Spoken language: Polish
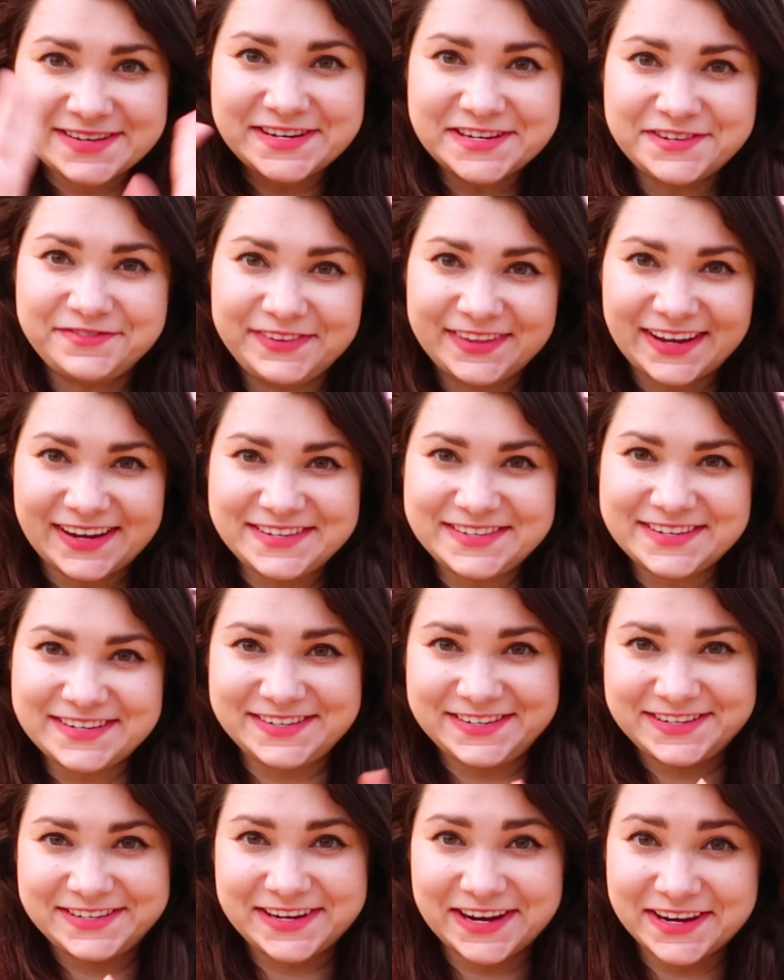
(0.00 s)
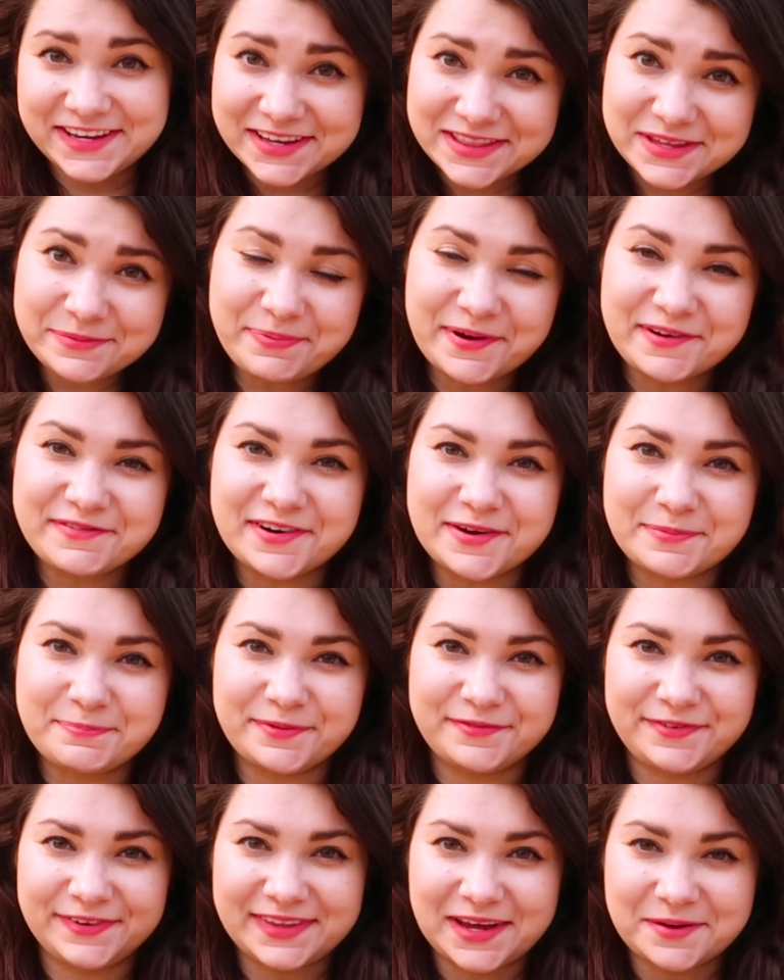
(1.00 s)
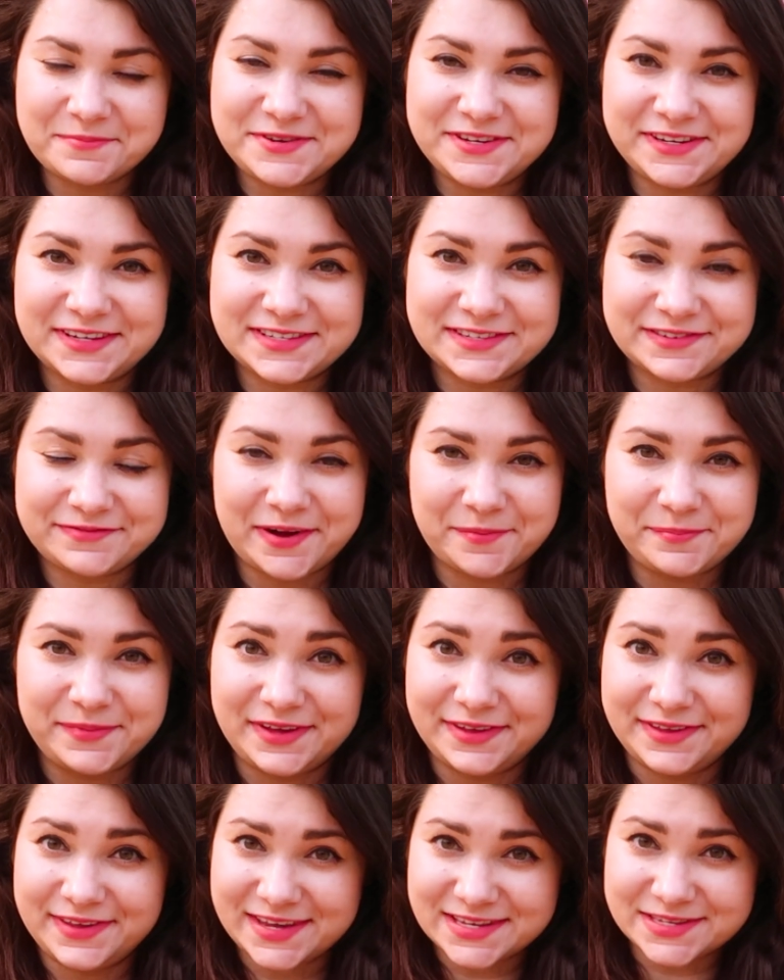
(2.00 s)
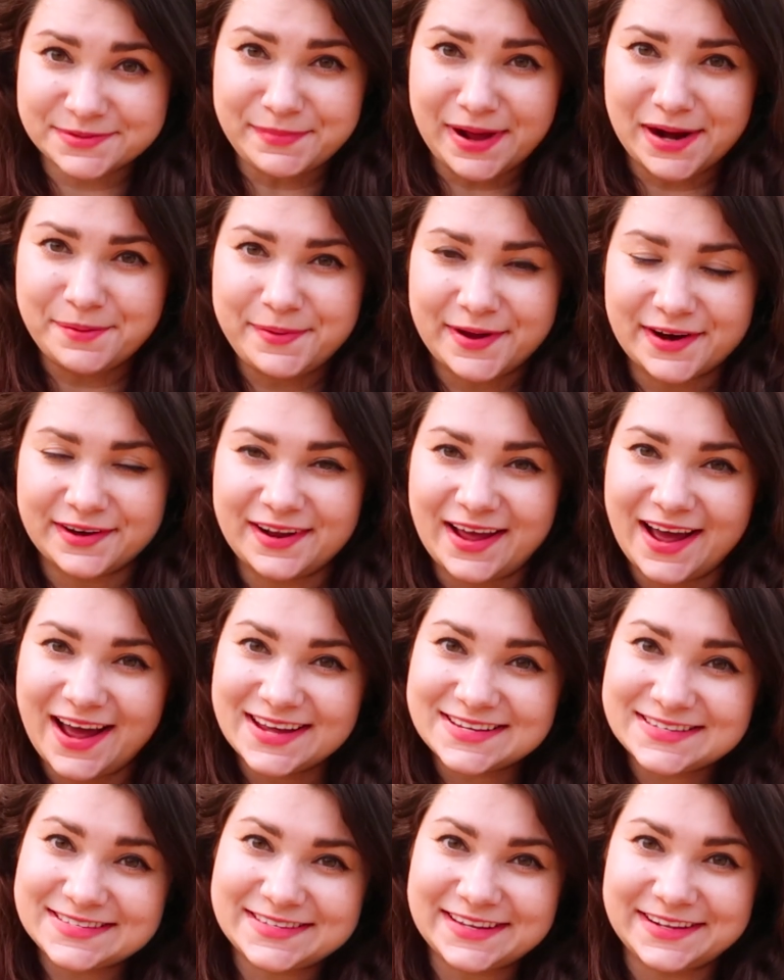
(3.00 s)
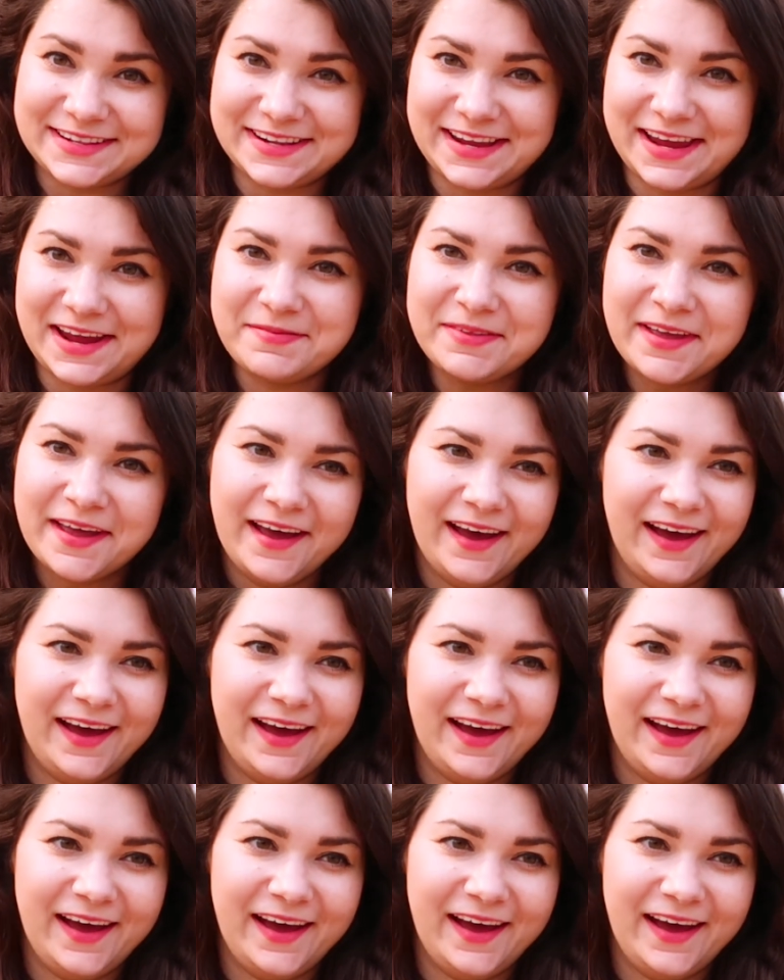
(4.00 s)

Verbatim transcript: Cześć, witajcie. Dzisiaj nietypowo, bo witam się z Wami nie z Melbourne, a z Sydney.